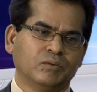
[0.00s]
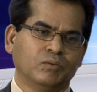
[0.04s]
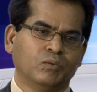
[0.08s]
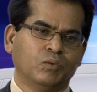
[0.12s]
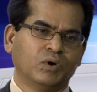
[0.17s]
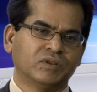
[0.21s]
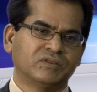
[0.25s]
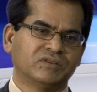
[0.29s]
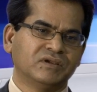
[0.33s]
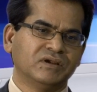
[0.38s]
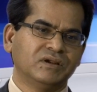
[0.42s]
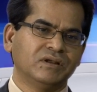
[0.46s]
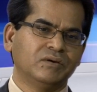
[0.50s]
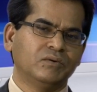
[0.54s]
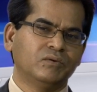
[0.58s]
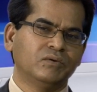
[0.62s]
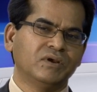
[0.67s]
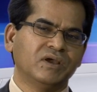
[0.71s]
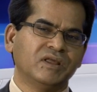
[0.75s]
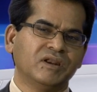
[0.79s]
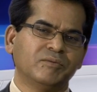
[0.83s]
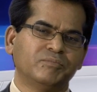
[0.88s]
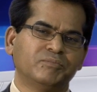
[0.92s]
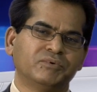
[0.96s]
ఒత్తిడికి
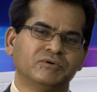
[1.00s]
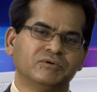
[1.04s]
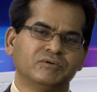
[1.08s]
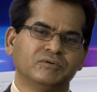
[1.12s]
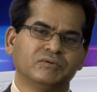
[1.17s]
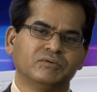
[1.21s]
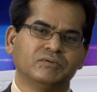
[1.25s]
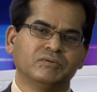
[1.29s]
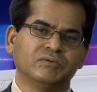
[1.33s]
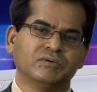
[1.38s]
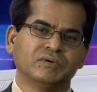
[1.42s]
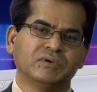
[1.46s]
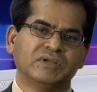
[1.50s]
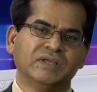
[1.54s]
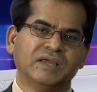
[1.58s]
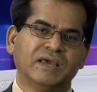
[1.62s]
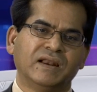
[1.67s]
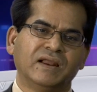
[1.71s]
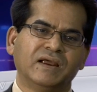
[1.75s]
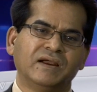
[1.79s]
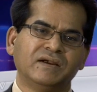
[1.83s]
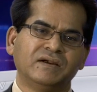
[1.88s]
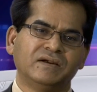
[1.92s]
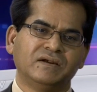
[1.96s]
గురైనప్పుడు
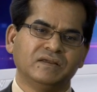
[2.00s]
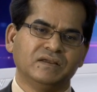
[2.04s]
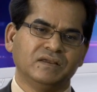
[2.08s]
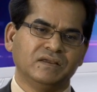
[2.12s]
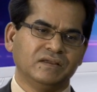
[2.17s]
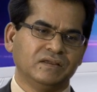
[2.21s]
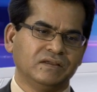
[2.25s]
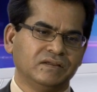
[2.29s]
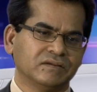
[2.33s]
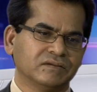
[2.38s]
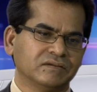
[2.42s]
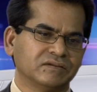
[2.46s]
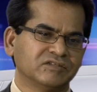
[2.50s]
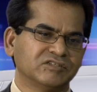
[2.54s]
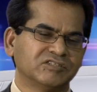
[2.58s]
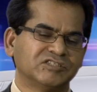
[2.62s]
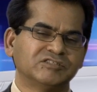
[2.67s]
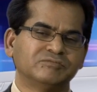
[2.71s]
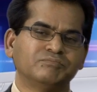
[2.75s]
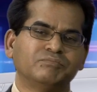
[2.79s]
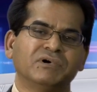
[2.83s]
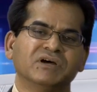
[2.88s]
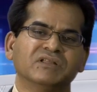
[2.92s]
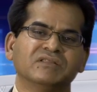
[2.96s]
ఎలాంటి
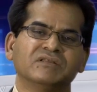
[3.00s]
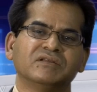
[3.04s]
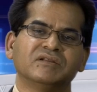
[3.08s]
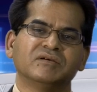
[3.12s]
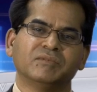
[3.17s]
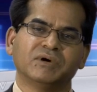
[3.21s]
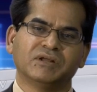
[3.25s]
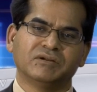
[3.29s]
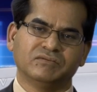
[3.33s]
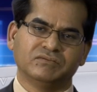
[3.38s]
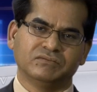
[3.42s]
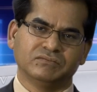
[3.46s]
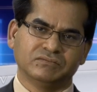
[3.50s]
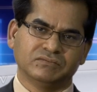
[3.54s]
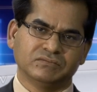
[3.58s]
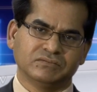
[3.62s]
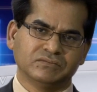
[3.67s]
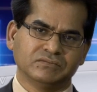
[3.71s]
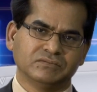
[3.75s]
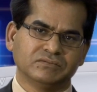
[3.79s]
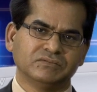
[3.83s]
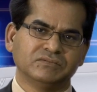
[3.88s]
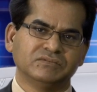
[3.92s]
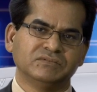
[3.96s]
స్పందన మనం
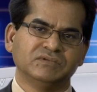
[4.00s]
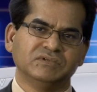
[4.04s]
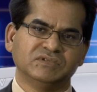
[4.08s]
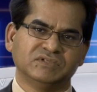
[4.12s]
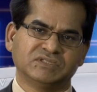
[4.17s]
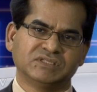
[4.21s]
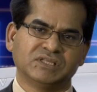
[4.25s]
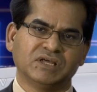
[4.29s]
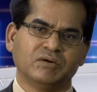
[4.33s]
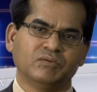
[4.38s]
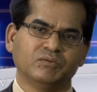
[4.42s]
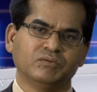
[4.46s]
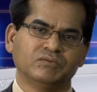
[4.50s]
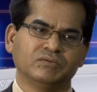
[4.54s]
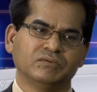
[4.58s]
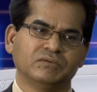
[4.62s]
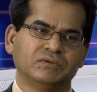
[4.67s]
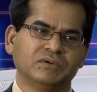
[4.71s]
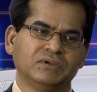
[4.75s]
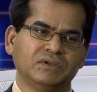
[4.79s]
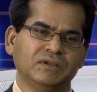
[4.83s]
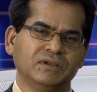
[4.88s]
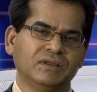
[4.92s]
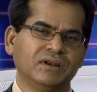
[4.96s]
ఇస్తాము
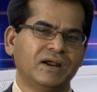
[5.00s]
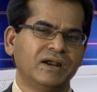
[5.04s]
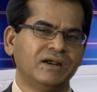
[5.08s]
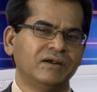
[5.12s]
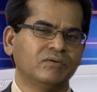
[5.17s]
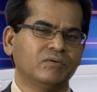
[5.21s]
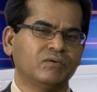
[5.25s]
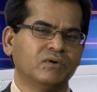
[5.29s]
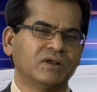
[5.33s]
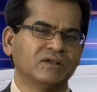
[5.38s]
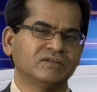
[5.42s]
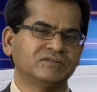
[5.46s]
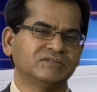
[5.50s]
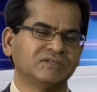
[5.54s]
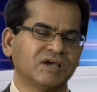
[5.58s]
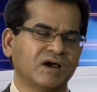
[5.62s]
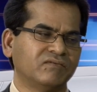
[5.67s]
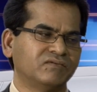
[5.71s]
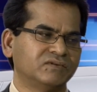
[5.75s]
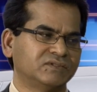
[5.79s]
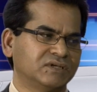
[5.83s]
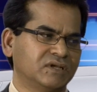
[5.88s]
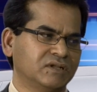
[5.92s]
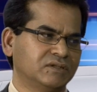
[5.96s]
ఇలాంటివి కూడా
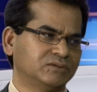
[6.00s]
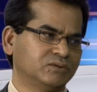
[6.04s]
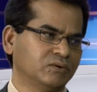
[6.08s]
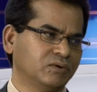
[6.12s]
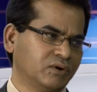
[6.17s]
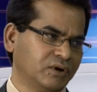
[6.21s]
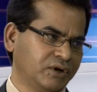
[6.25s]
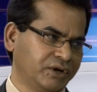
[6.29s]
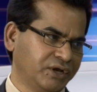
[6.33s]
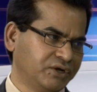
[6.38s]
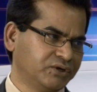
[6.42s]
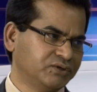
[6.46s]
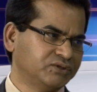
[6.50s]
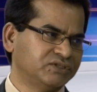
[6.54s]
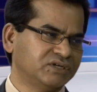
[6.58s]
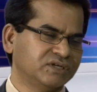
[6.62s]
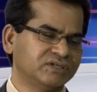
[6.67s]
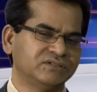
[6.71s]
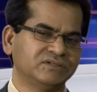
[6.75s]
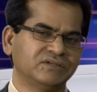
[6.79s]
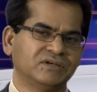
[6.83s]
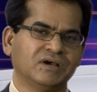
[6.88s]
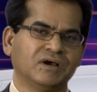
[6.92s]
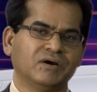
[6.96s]
సాఫ్ట్ స్కిల్స్ ఒక
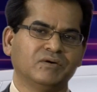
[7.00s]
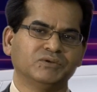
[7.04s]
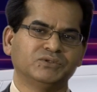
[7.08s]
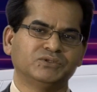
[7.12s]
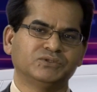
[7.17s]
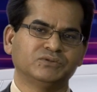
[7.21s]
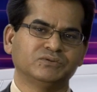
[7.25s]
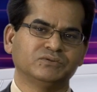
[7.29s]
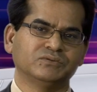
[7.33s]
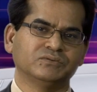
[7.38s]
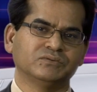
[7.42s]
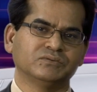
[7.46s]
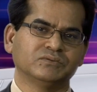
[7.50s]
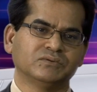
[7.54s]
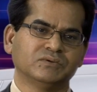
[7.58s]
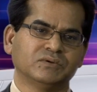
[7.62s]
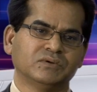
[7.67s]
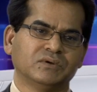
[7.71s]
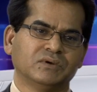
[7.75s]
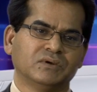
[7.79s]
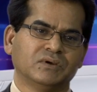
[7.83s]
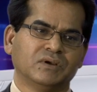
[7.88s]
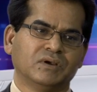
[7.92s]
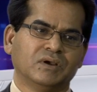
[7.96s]
నెగోషియేషన్ కావచ్చు
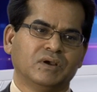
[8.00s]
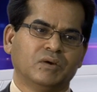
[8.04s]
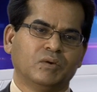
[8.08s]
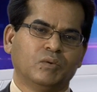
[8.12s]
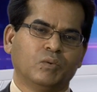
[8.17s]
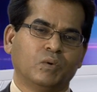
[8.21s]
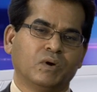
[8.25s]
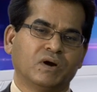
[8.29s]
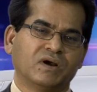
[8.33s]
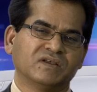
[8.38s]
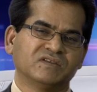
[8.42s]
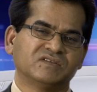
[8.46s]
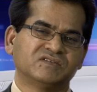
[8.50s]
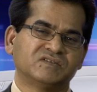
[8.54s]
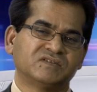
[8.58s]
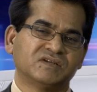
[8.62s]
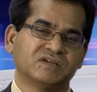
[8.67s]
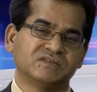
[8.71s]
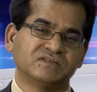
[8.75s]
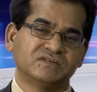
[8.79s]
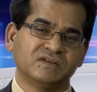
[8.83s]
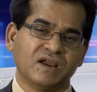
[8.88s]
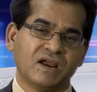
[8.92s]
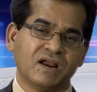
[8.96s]
ఒక
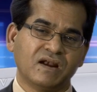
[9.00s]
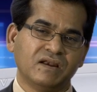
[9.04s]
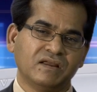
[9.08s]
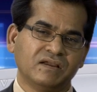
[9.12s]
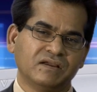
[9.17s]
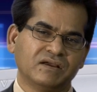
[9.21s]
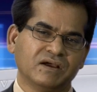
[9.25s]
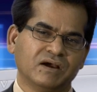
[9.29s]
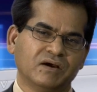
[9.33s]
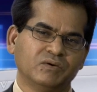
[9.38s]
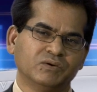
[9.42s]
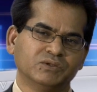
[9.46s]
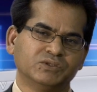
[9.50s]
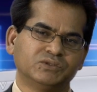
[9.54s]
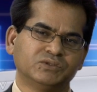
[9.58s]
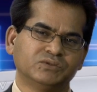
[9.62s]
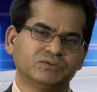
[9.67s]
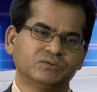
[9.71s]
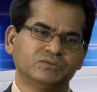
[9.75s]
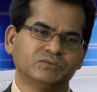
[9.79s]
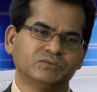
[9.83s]
స్ట్రెస్ హ్యాండ్లింగ్ కావచ్చు